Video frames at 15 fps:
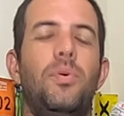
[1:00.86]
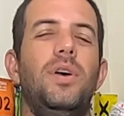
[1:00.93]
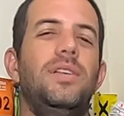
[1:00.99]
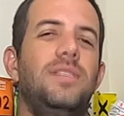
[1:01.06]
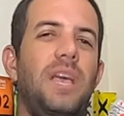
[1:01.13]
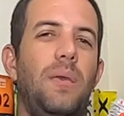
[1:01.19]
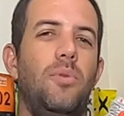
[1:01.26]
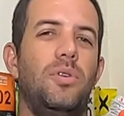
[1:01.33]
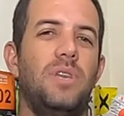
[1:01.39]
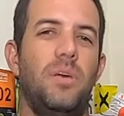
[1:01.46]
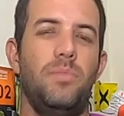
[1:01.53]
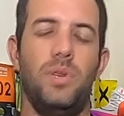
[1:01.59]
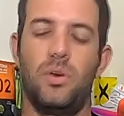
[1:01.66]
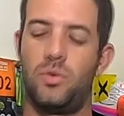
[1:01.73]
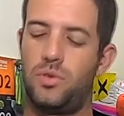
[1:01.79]
Pois é, meus
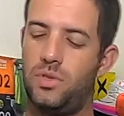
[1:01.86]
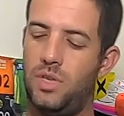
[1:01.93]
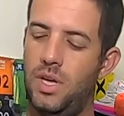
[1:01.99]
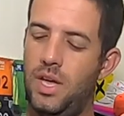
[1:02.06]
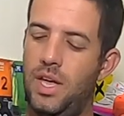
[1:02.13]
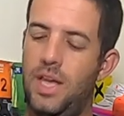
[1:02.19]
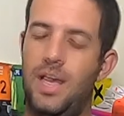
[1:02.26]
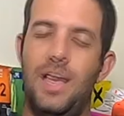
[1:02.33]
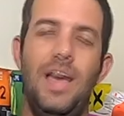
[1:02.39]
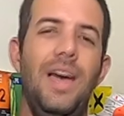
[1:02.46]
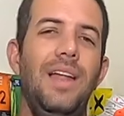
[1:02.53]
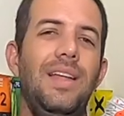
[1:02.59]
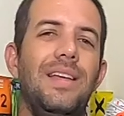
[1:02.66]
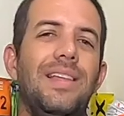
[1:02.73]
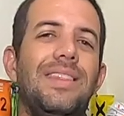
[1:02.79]
amigos.
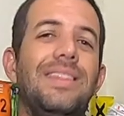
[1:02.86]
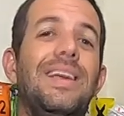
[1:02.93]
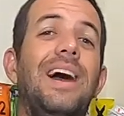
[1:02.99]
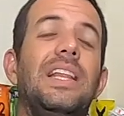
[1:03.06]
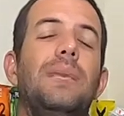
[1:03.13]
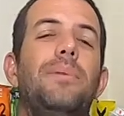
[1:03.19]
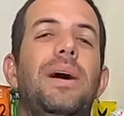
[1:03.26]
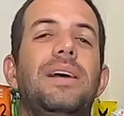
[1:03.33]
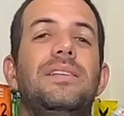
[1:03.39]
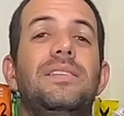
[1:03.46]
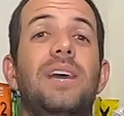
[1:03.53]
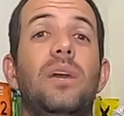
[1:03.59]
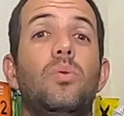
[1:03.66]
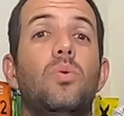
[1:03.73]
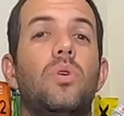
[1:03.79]
Ele nada
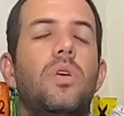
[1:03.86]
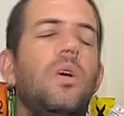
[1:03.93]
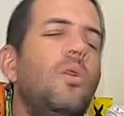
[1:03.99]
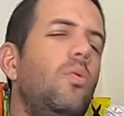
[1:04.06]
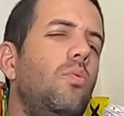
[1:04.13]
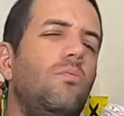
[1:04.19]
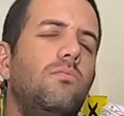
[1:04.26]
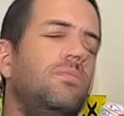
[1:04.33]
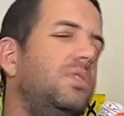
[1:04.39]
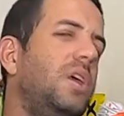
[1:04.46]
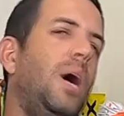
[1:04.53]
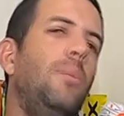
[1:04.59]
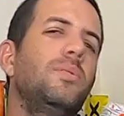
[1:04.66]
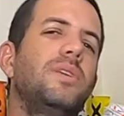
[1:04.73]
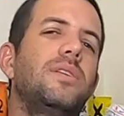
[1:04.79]
mais é do que um,
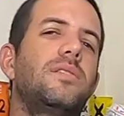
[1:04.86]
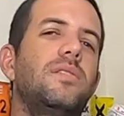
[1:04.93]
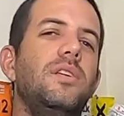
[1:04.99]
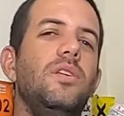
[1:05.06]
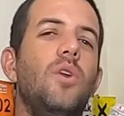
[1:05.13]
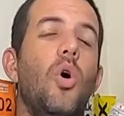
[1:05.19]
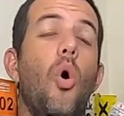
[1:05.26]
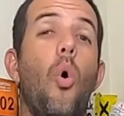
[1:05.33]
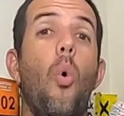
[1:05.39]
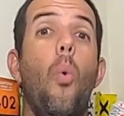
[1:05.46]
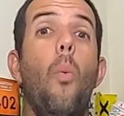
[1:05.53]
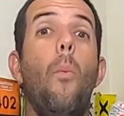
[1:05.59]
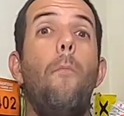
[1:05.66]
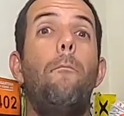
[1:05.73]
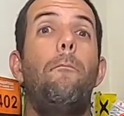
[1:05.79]
digamos assim,
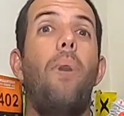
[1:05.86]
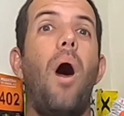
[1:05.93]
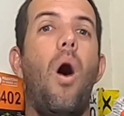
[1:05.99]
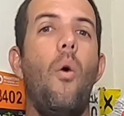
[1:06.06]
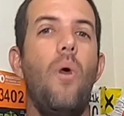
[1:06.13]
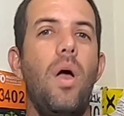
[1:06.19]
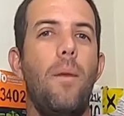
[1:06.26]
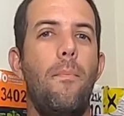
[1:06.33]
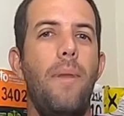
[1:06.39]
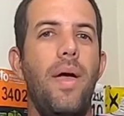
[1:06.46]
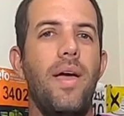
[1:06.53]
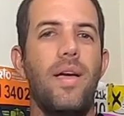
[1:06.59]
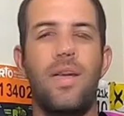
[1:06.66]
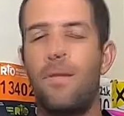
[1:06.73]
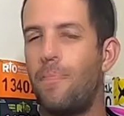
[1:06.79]
um power
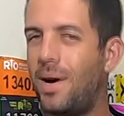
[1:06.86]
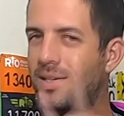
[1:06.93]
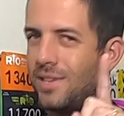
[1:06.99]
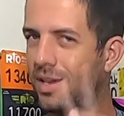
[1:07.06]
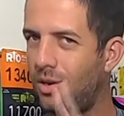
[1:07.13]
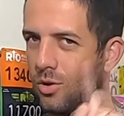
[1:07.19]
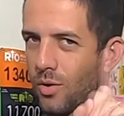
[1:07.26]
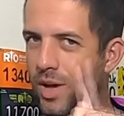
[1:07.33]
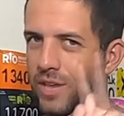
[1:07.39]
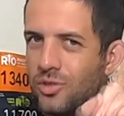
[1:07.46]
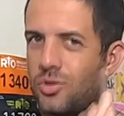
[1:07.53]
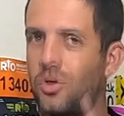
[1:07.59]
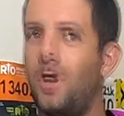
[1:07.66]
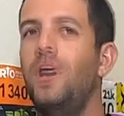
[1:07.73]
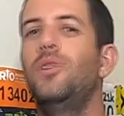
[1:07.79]
bank, mas ele não é
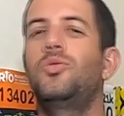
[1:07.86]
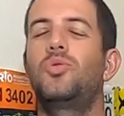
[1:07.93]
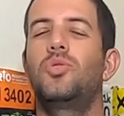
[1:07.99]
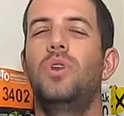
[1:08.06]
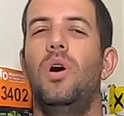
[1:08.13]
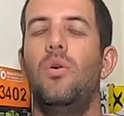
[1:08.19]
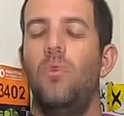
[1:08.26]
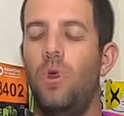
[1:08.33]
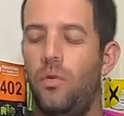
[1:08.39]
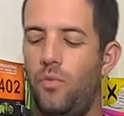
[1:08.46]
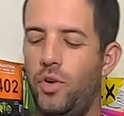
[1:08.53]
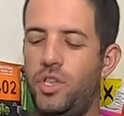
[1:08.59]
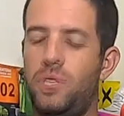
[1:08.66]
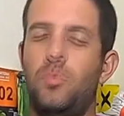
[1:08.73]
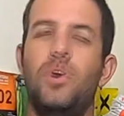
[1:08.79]
só isso não. Eu
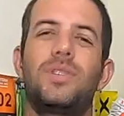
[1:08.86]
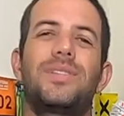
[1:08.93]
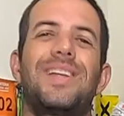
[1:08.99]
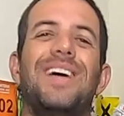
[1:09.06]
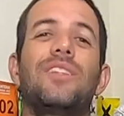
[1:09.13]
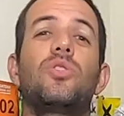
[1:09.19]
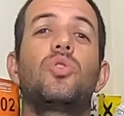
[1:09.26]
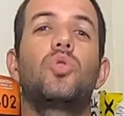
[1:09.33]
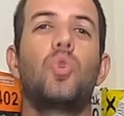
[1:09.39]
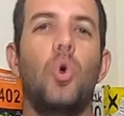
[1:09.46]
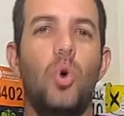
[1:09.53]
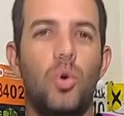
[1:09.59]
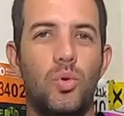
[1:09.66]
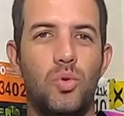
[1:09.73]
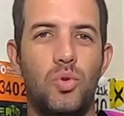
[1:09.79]
vou te mostrar
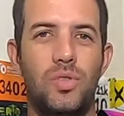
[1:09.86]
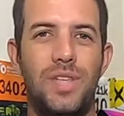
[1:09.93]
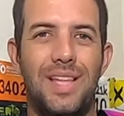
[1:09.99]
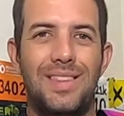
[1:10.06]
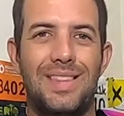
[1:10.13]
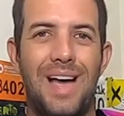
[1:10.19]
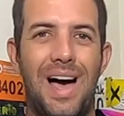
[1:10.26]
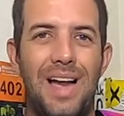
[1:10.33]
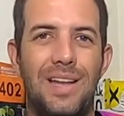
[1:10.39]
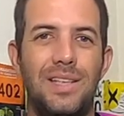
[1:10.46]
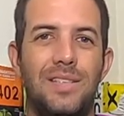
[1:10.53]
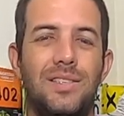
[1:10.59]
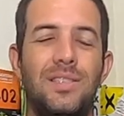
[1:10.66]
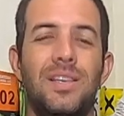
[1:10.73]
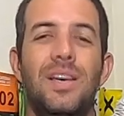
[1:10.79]
todos os
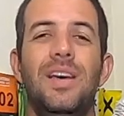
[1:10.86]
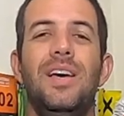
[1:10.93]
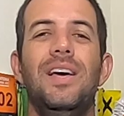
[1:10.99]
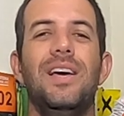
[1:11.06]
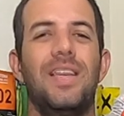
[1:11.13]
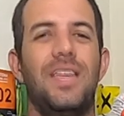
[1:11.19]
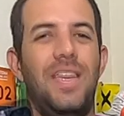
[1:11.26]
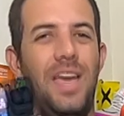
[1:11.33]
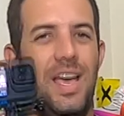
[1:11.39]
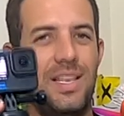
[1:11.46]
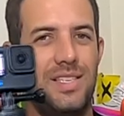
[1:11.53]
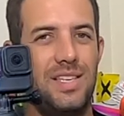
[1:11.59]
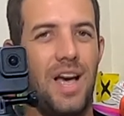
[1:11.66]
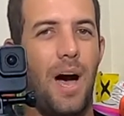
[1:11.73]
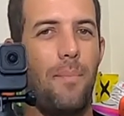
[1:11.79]
detalhes que
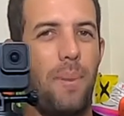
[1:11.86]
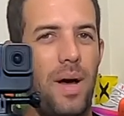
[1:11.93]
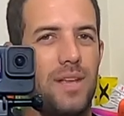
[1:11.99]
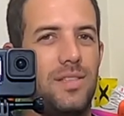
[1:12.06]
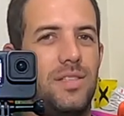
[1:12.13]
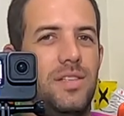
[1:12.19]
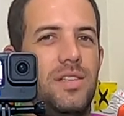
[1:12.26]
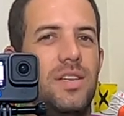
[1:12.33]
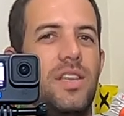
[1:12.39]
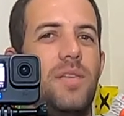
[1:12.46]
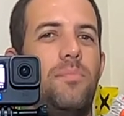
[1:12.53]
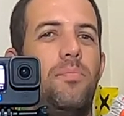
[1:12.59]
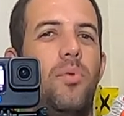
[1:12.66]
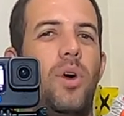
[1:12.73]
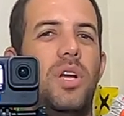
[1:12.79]
esse rapazinho
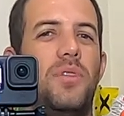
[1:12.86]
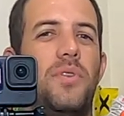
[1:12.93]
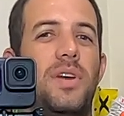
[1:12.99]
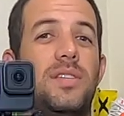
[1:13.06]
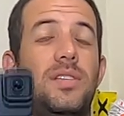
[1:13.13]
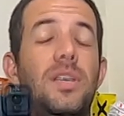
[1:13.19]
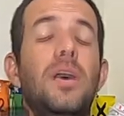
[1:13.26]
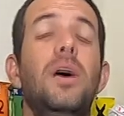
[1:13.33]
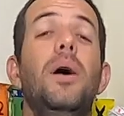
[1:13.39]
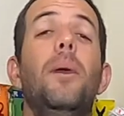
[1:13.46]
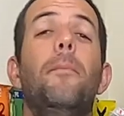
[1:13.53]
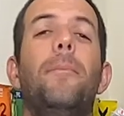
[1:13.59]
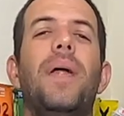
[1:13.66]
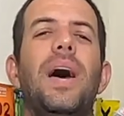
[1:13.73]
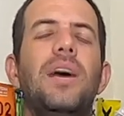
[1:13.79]
aqui pode fazer
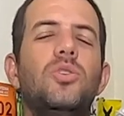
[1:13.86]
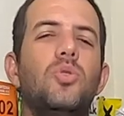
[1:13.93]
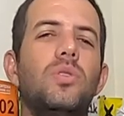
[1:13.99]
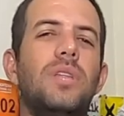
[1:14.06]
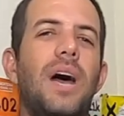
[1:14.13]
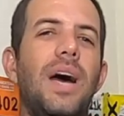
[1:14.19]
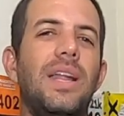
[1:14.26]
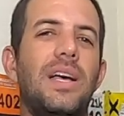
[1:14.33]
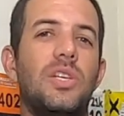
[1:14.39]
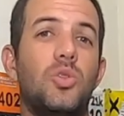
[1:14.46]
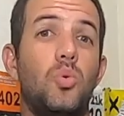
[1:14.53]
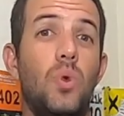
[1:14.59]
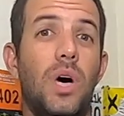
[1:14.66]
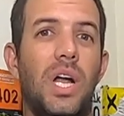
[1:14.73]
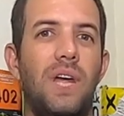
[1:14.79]
para ajudar na
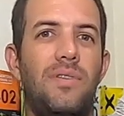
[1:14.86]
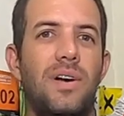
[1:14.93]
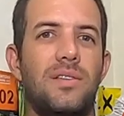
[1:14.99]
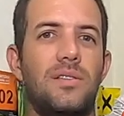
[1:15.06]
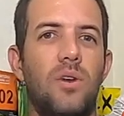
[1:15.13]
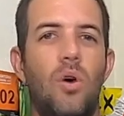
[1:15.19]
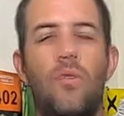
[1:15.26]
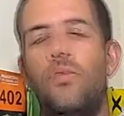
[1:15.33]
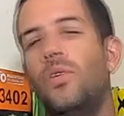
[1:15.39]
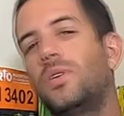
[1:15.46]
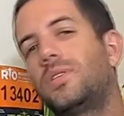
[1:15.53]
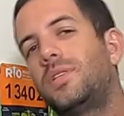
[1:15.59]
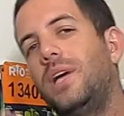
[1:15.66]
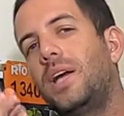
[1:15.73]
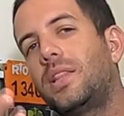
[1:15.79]
sua gravação.
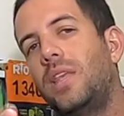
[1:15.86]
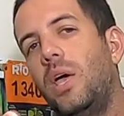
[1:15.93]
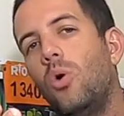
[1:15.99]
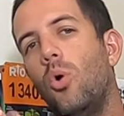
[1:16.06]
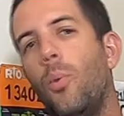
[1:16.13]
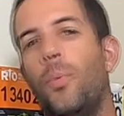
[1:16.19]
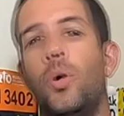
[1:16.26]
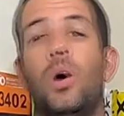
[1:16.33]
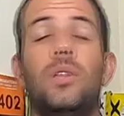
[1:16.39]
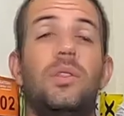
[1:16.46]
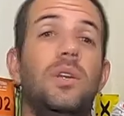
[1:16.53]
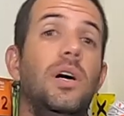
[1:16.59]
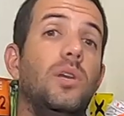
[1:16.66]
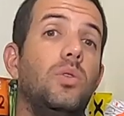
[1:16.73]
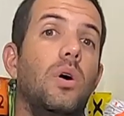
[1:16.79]
Você que tem GoPro,
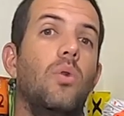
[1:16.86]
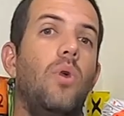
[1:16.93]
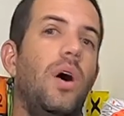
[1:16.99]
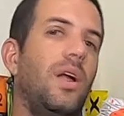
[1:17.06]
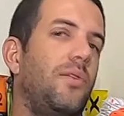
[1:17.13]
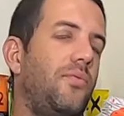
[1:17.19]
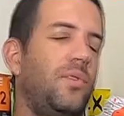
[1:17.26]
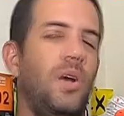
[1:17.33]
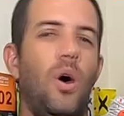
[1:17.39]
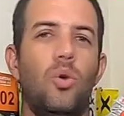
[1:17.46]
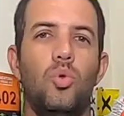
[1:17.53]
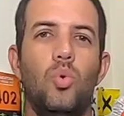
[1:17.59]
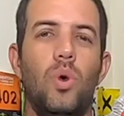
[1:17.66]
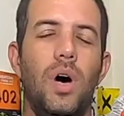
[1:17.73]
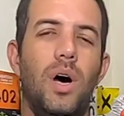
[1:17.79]
tanto agora,
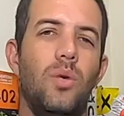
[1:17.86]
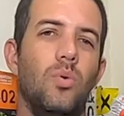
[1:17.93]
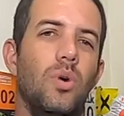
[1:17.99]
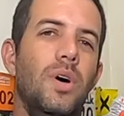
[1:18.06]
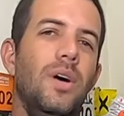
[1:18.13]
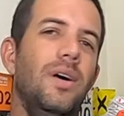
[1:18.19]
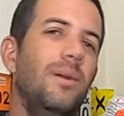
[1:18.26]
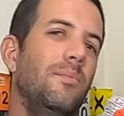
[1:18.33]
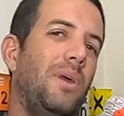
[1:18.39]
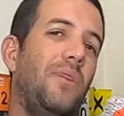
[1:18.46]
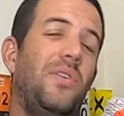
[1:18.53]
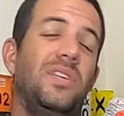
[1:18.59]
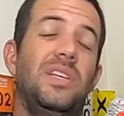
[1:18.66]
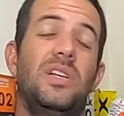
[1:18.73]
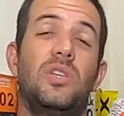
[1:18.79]
final do ano,
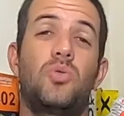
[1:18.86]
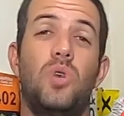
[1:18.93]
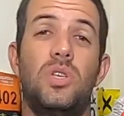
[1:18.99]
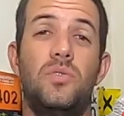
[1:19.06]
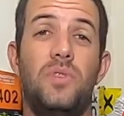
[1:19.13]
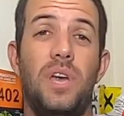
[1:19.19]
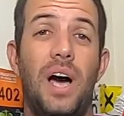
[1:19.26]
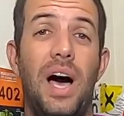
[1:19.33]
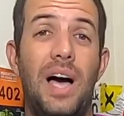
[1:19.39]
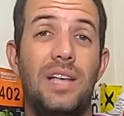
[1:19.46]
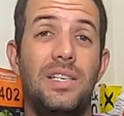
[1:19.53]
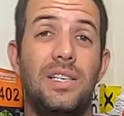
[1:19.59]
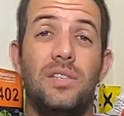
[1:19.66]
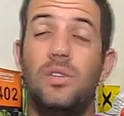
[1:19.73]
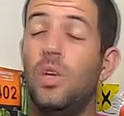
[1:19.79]
para fazer nas suas
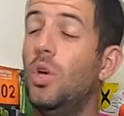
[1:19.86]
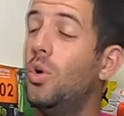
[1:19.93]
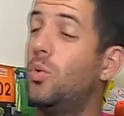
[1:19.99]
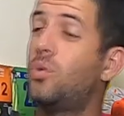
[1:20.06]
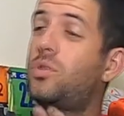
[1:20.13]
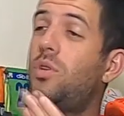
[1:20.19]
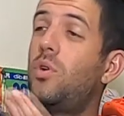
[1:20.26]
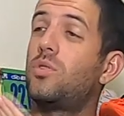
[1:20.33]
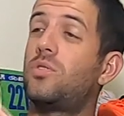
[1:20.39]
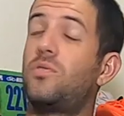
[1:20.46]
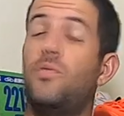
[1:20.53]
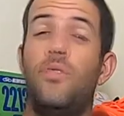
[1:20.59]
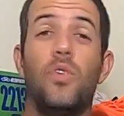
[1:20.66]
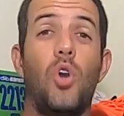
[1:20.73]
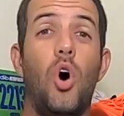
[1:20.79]
viagens, os
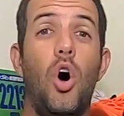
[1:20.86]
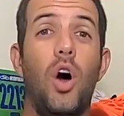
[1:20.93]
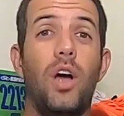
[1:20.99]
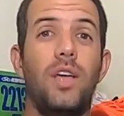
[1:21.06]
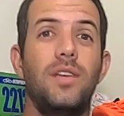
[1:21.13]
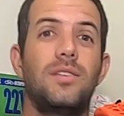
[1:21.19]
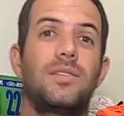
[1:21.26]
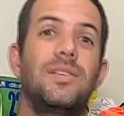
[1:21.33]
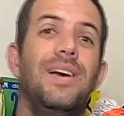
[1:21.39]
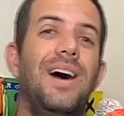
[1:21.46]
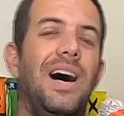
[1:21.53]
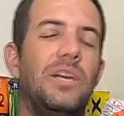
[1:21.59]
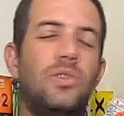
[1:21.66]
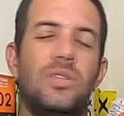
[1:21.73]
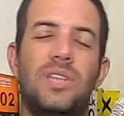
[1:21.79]
seus vlogs,
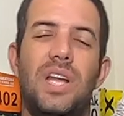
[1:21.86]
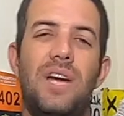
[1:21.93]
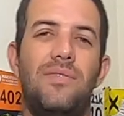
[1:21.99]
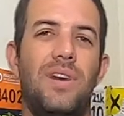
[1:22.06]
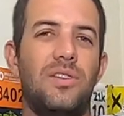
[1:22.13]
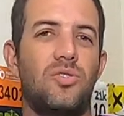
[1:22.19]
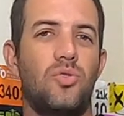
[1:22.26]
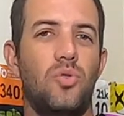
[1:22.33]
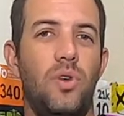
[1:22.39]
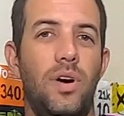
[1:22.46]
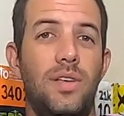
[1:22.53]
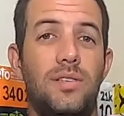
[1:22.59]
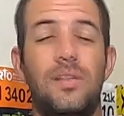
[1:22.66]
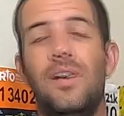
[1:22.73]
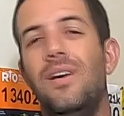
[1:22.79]
as suas
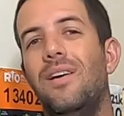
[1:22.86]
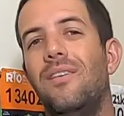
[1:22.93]
gravações,